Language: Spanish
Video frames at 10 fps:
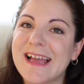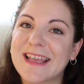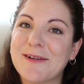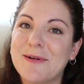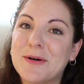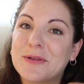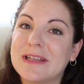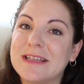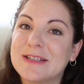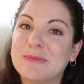que aquí abajo
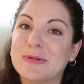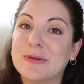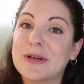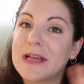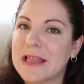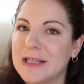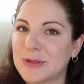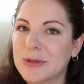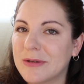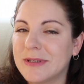tenéis un botón que dice
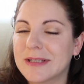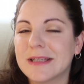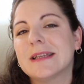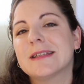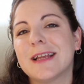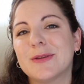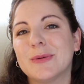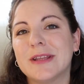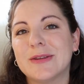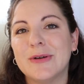suscribirse, que es
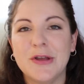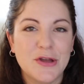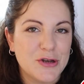gratuito,